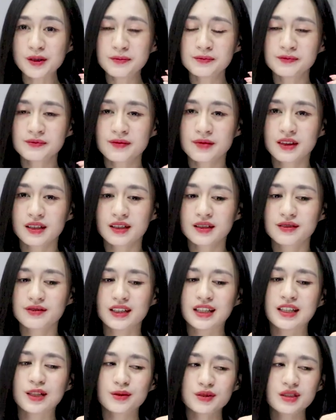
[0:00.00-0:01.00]
ấy.
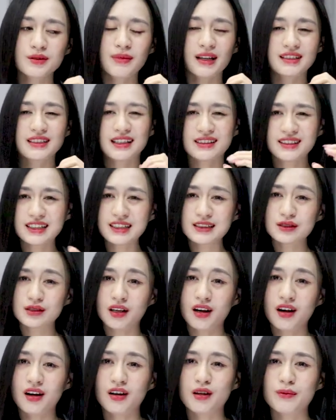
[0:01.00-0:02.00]
Và nếu như bạn nhắn tin
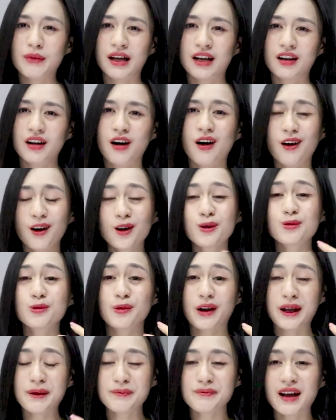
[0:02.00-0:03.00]
cho họ, họ
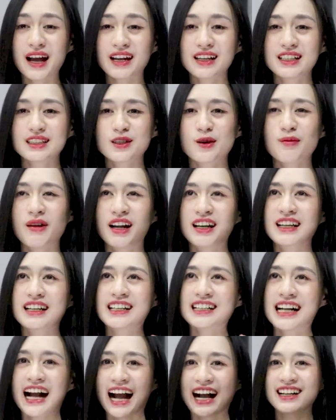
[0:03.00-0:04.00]
không rep bạn, xong bạn
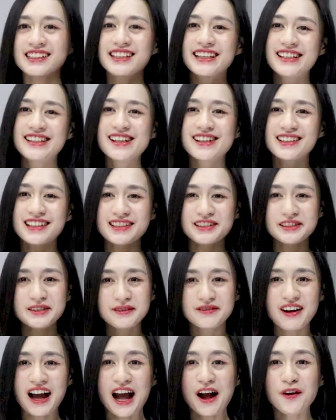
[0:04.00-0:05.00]
lại càng thể hiện cái
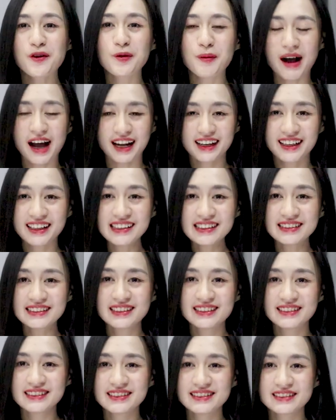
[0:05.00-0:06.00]
sự vã của bạn ấy.
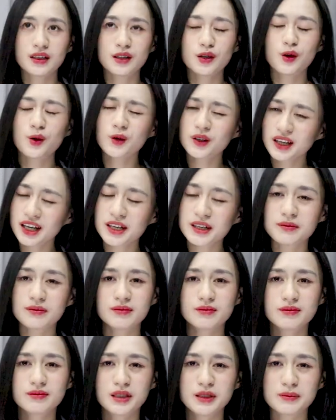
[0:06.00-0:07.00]
Ok,
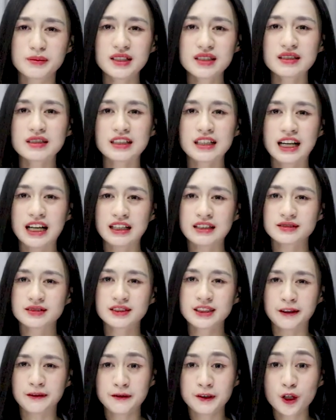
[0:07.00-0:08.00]
mình biết rằng là
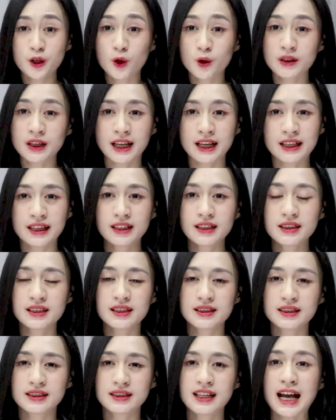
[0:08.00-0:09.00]
cái video này ấy
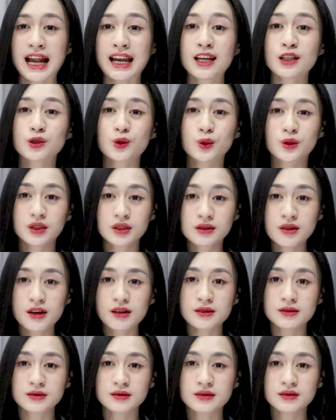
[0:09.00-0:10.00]
thì khá là tổn thương